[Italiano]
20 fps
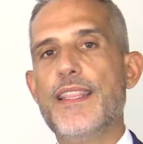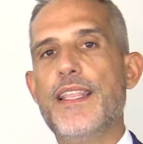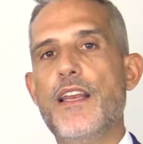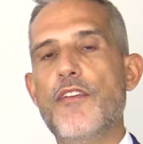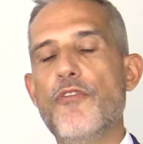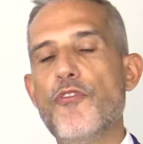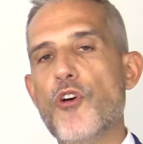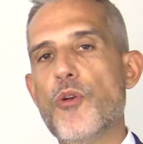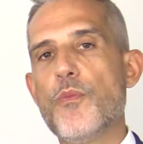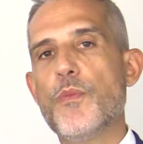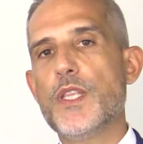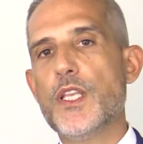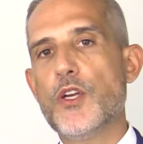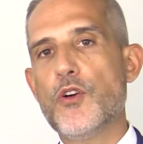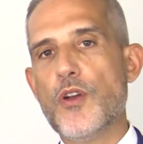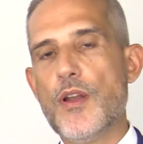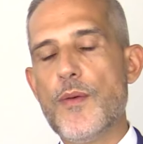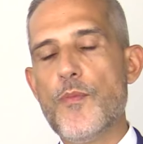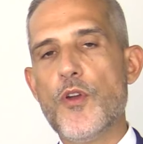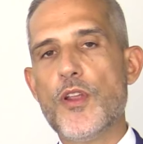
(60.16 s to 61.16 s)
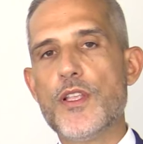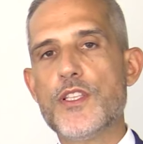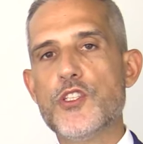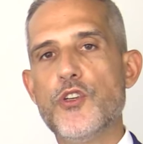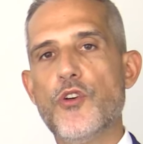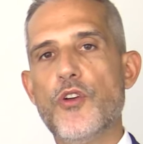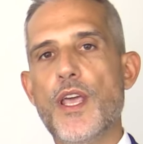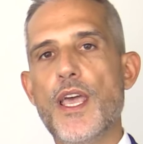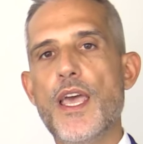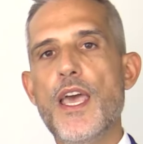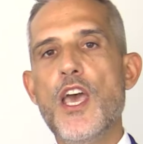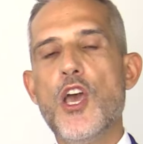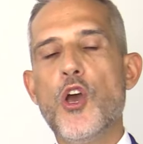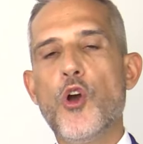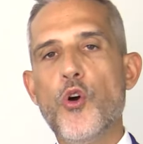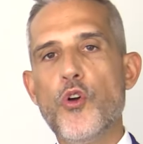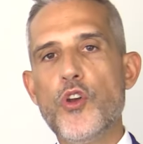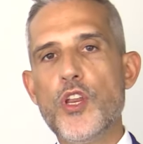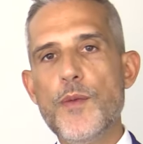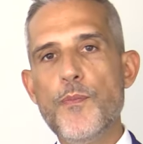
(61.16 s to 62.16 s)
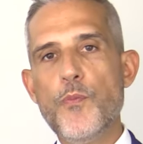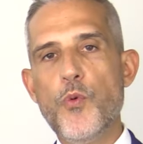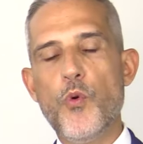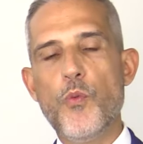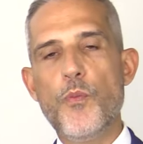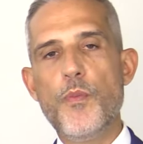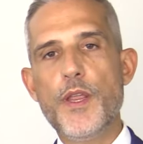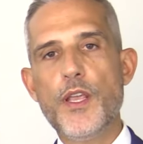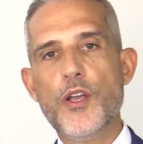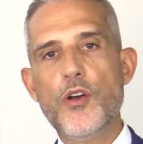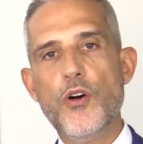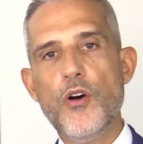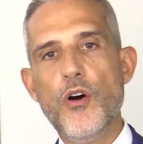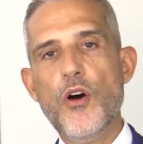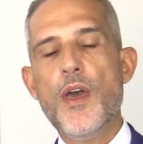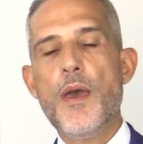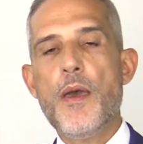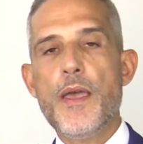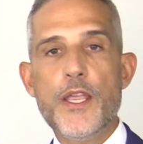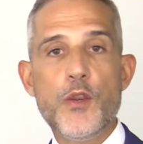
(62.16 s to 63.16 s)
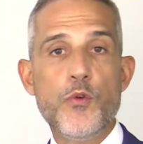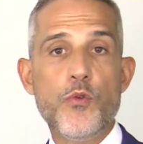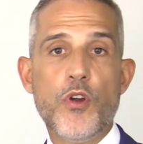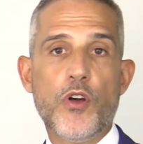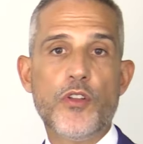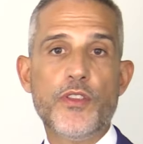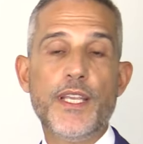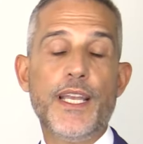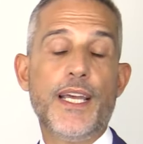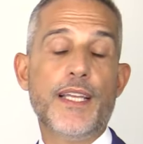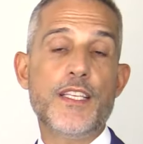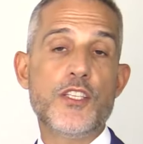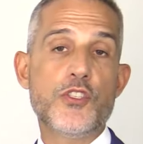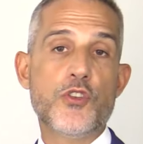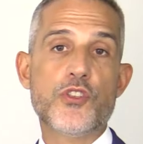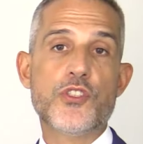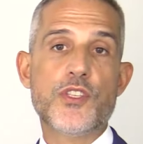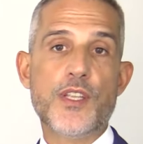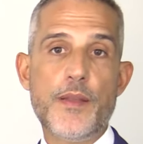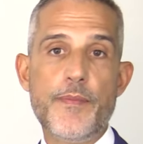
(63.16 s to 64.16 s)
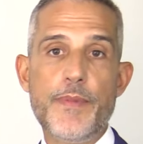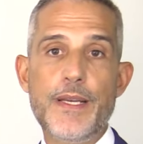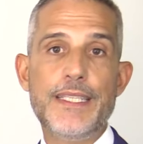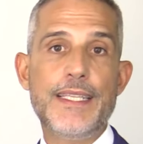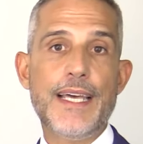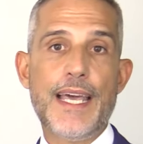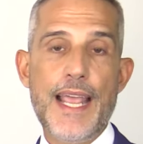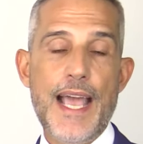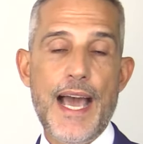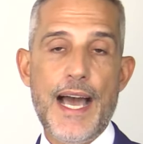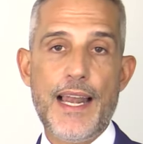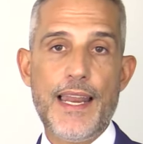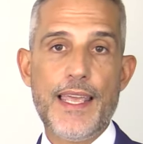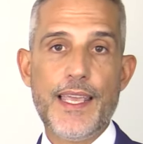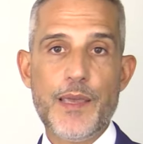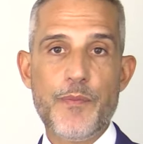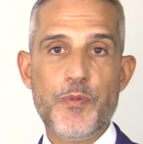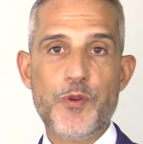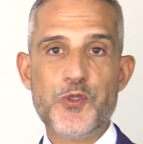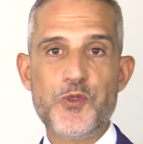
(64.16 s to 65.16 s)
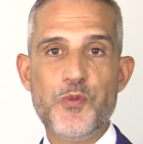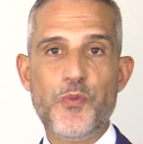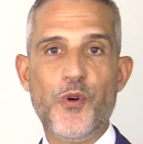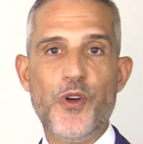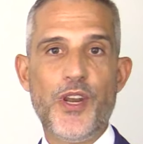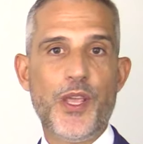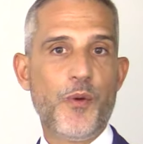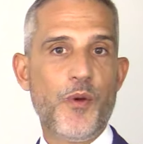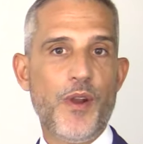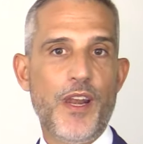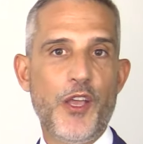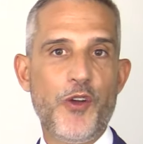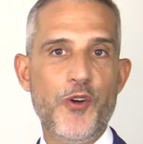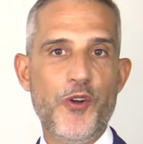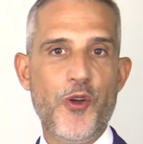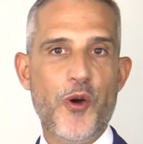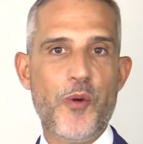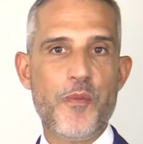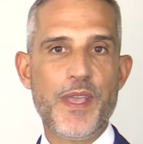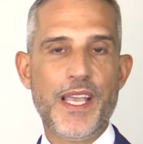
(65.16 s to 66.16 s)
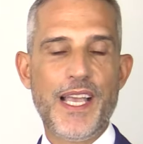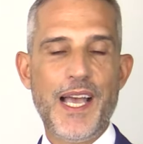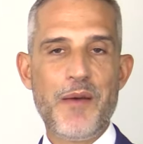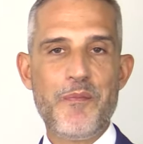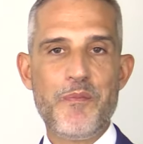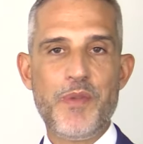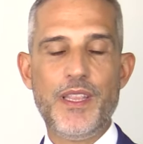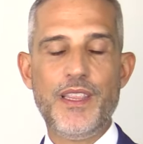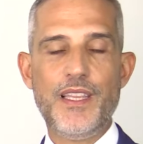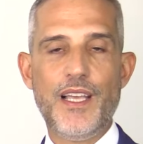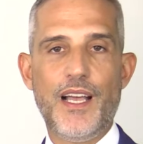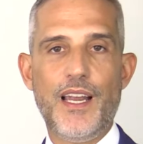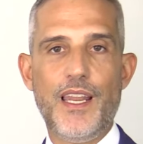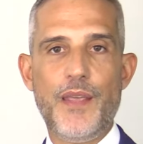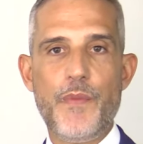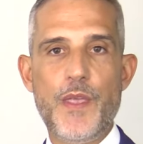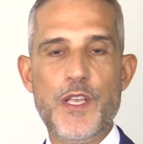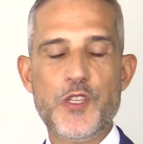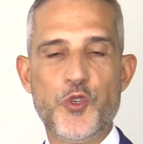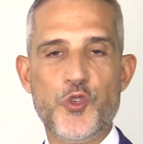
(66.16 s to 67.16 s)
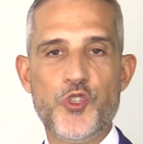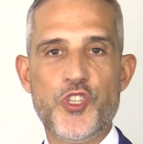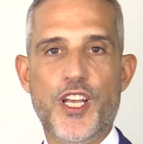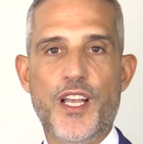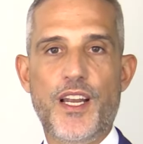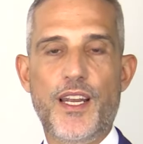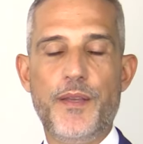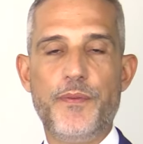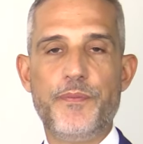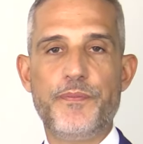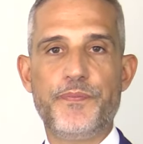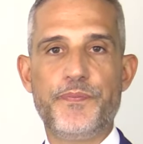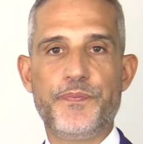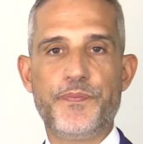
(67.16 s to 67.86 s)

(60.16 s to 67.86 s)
delle forme di collaborazione con il pubblico in un'ottica di sostenibilità reale che presuppone quelle economica, ambientale e sociale.